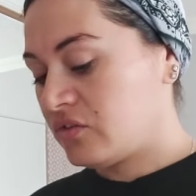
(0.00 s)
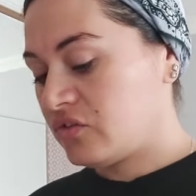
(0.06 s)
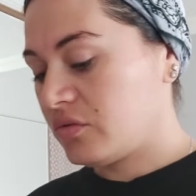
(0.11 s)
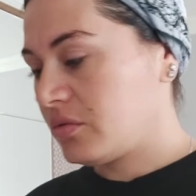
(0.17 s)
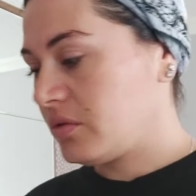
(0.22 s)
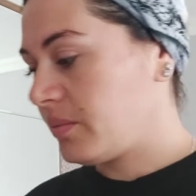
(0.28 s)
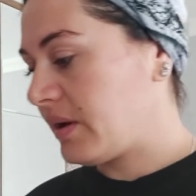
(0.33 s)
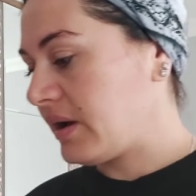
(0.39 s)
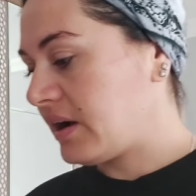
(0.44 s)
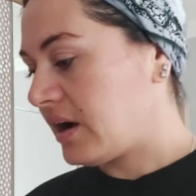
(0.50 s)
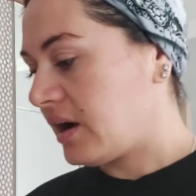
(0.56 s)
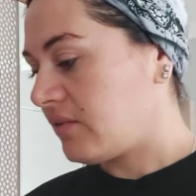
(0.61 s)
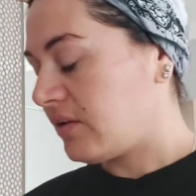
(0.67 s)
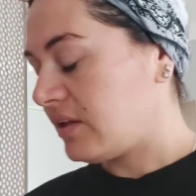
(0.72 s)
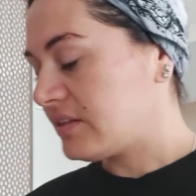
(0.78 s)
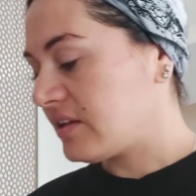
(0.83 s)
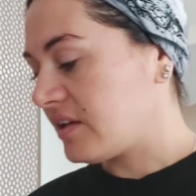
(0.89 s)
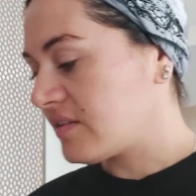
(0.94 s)
Şimdi ben
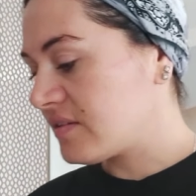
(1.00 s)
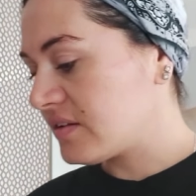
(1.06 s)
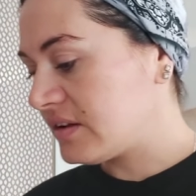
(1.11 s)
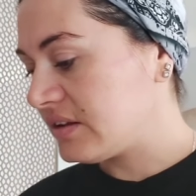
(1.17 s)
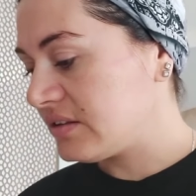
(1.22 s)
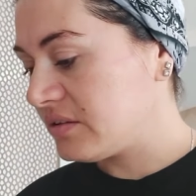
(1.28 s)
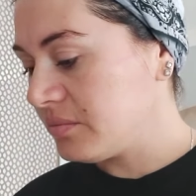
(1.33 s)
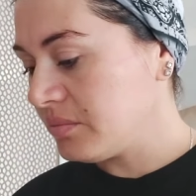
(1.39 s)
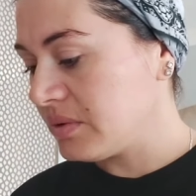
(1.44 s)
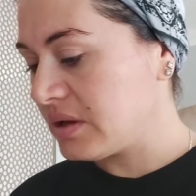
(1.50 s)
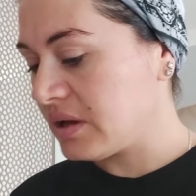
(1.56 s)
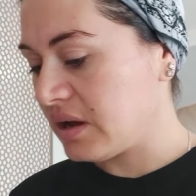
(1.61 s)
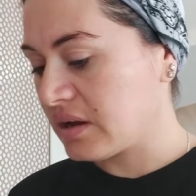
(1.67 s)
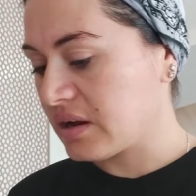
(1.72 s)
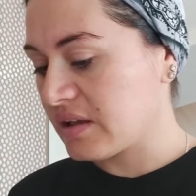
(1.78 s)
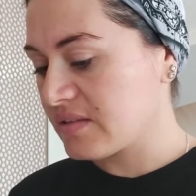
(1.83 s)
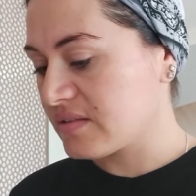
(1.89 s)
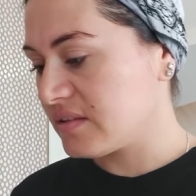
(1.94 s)
kahvaltı hazırladım.
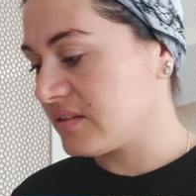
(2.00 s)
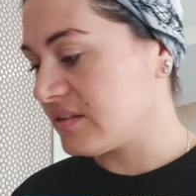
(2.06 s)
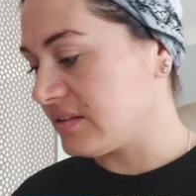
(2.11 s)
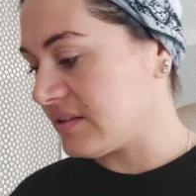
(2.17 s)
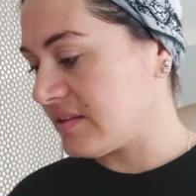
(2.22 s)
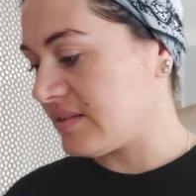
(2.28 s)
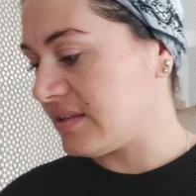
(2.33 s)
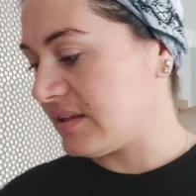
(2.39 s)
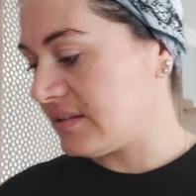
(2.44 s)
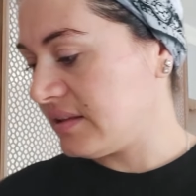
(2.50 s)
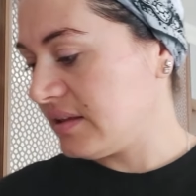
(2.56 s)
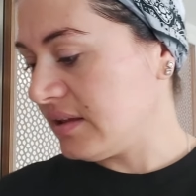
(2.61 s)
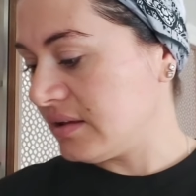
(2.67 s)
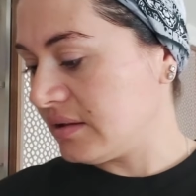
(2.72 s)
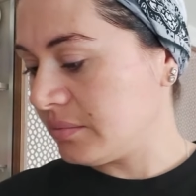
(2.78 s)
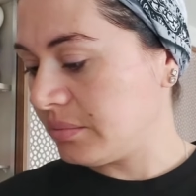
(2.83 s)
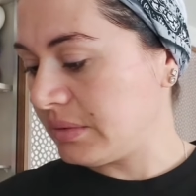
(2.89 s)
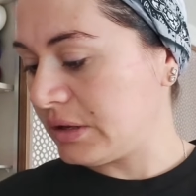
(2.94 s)
Aras nadıl istedi.